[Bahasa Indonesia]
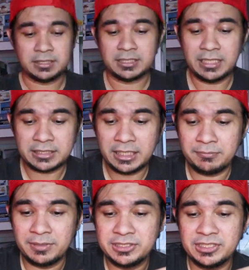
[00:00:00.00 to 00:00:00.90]
ternyata
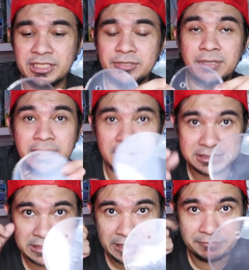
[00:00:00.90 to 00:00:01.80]
yang berisik itu adalah
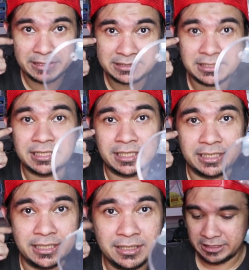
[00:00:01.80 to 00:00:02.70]
stand base-nya
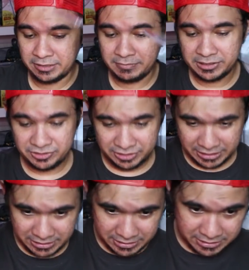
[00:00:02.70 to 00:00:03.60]
tadi ya stand
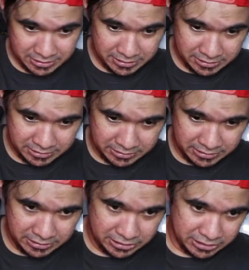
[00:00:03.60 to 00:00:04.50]
base-nya
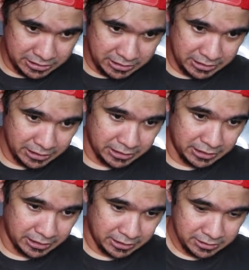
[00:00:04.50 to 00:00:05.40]
ini di sini dia
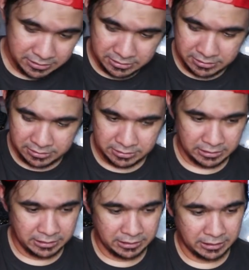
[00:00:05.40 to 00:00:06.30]
tidak
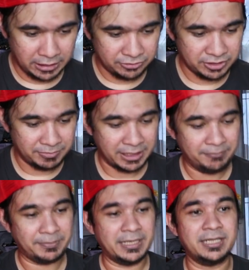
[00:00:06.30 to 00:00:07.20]
uh, harusnya
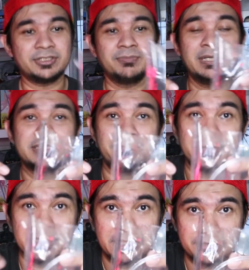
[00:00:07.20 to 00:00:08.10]
menempel cuman
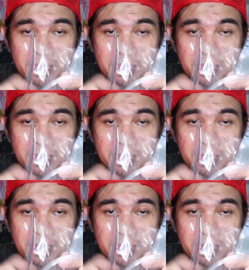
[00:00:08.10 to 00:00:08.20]
sepertinya